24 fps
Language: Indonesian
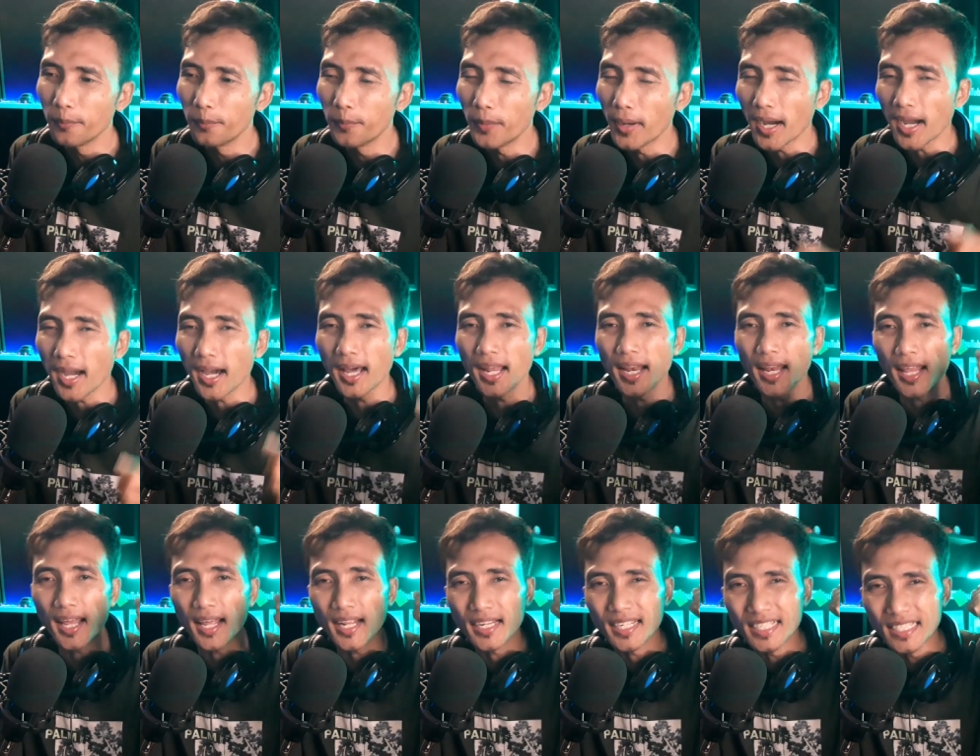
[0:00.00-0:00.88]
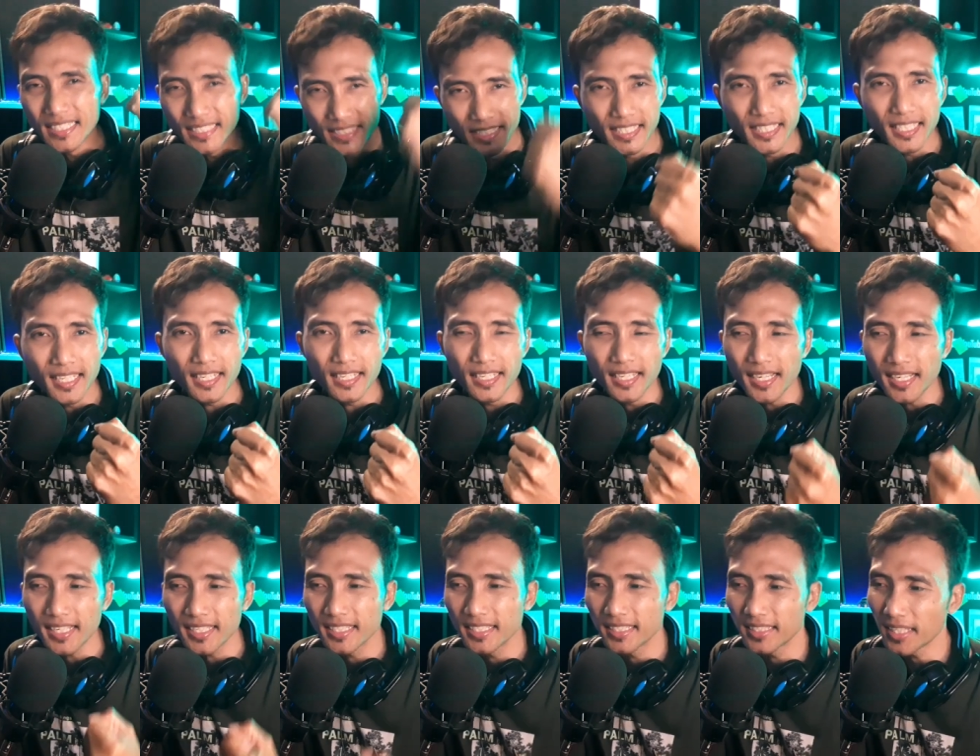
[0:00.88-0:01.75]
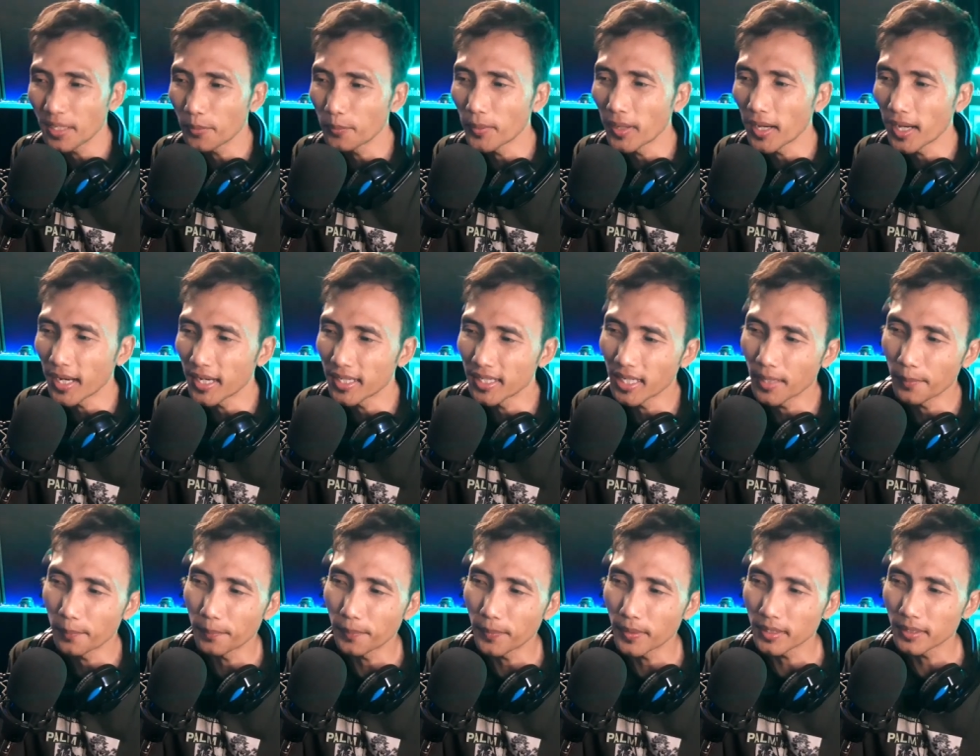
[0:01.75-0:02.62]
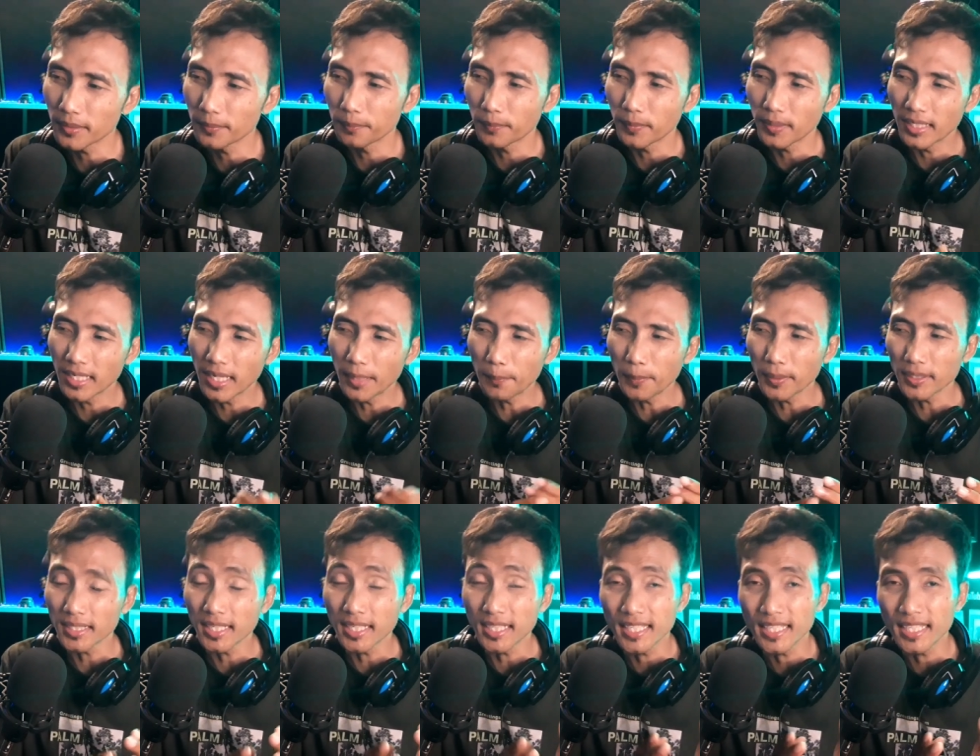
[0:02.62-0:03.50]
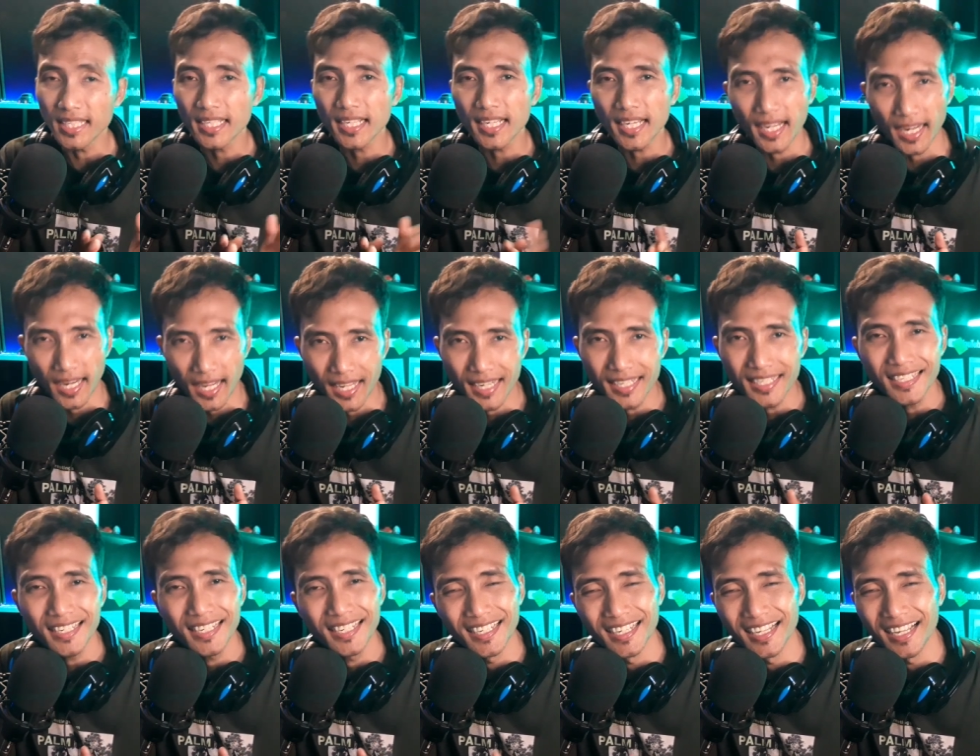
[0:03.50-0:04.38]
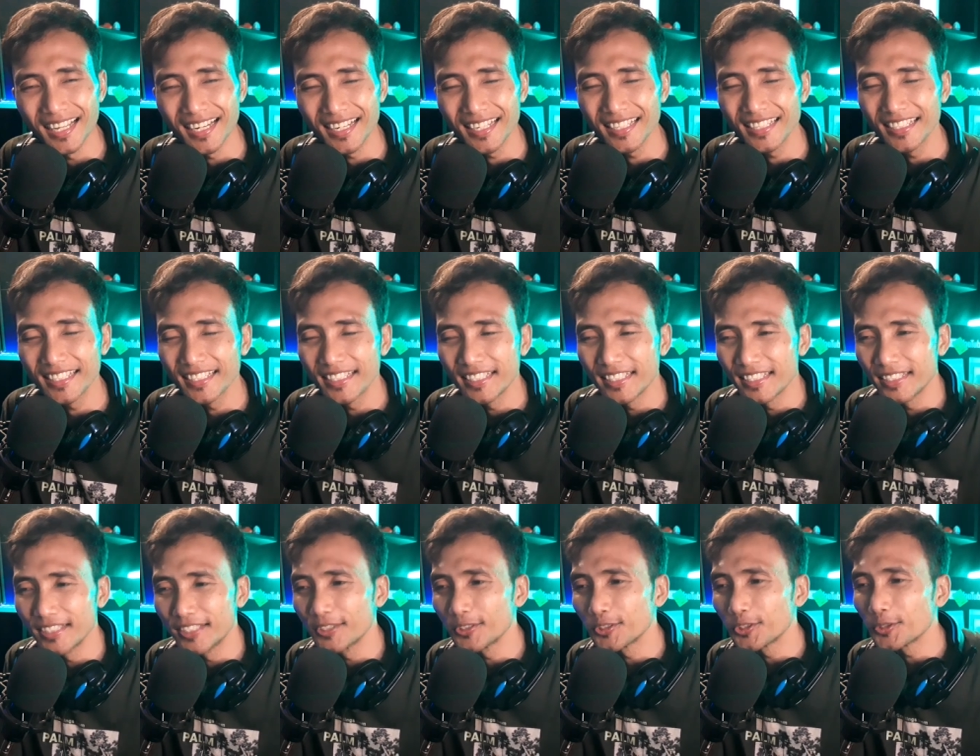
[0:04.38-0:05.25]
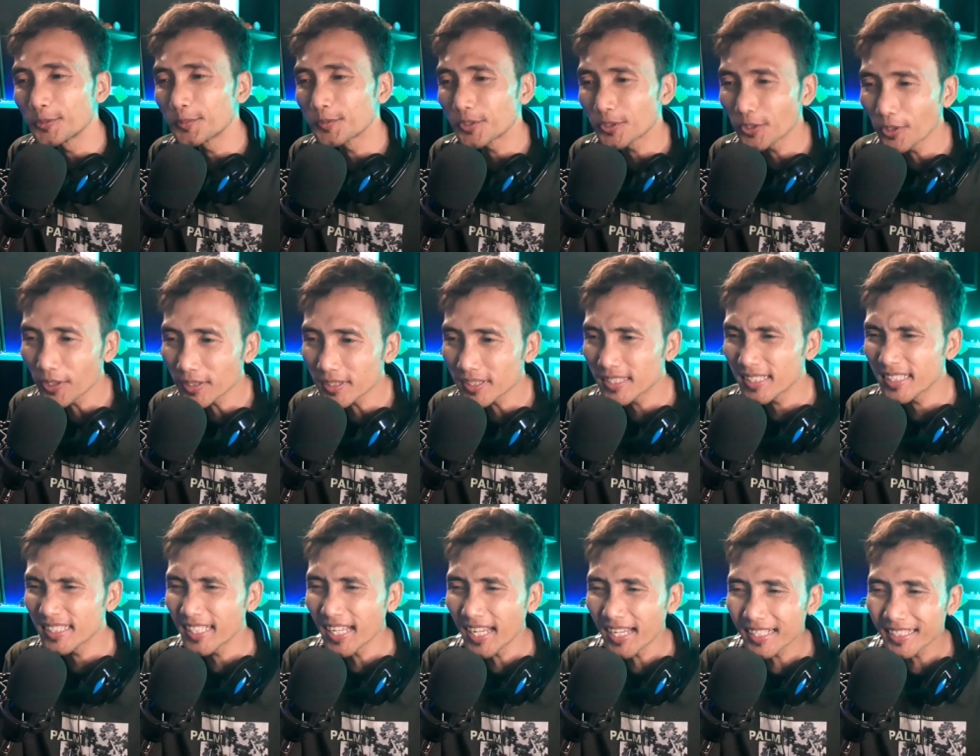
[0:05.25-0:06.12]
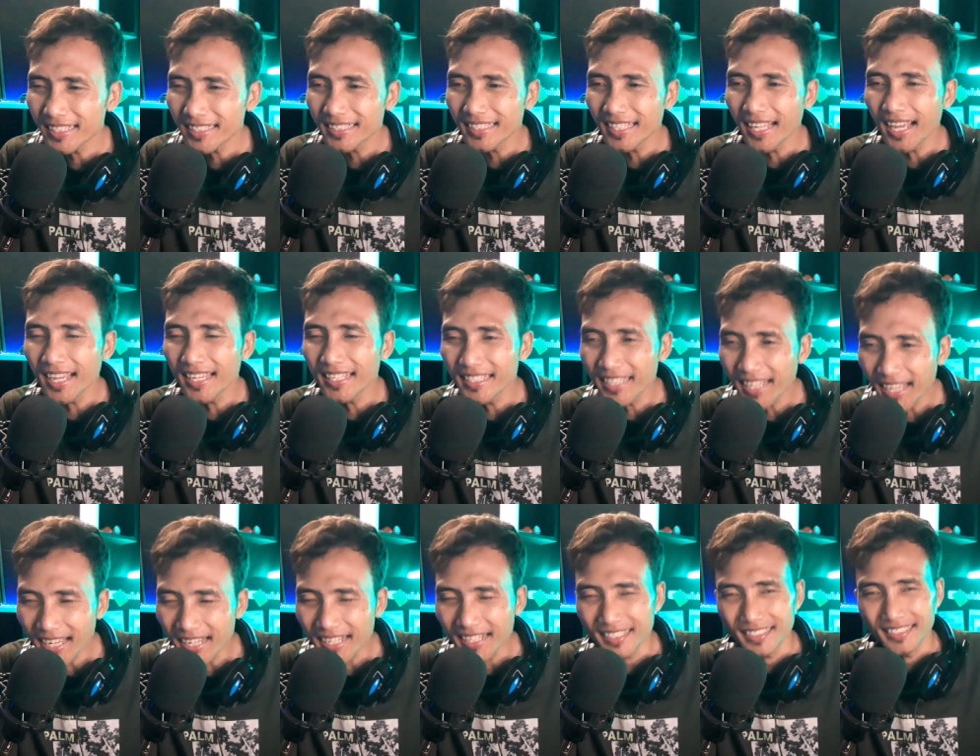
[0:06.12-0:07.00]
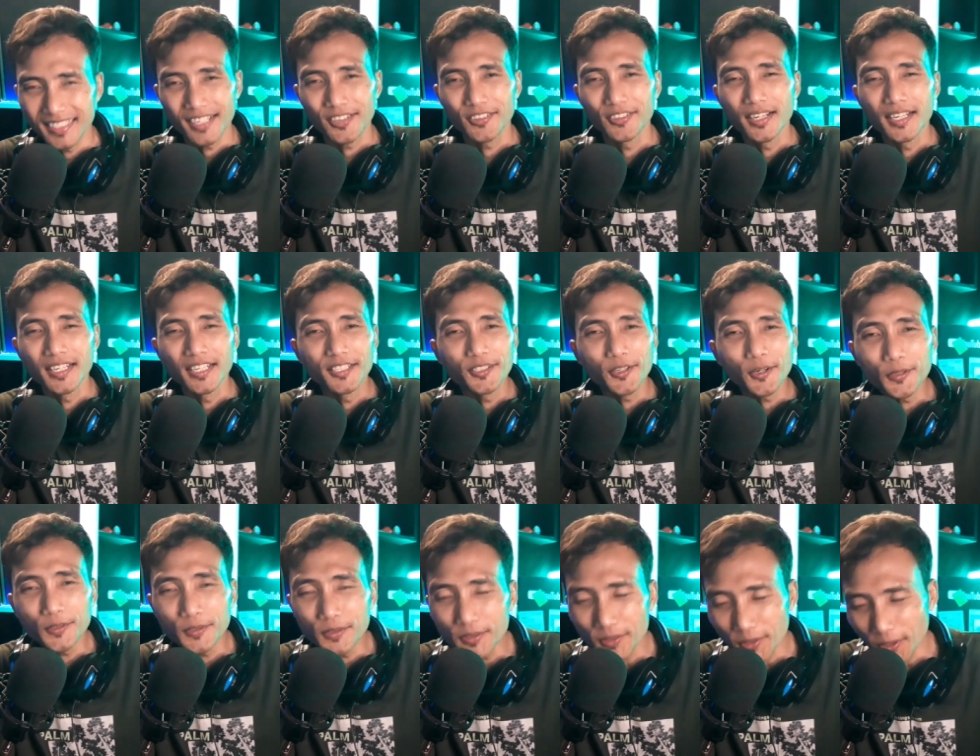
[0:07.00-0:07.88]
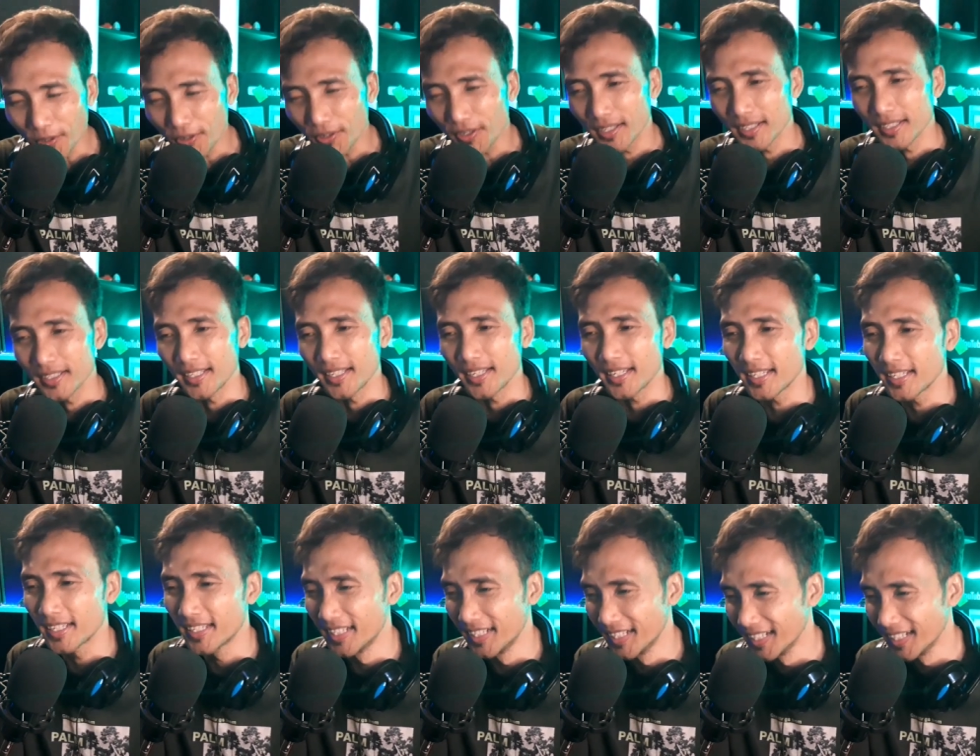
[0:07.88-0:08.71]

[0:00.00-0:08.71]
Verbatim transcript: bakalan deal ya, kita bakalan dapat pendapatan iklan dari YouTube Short yang tayang yang udah ditonton ya.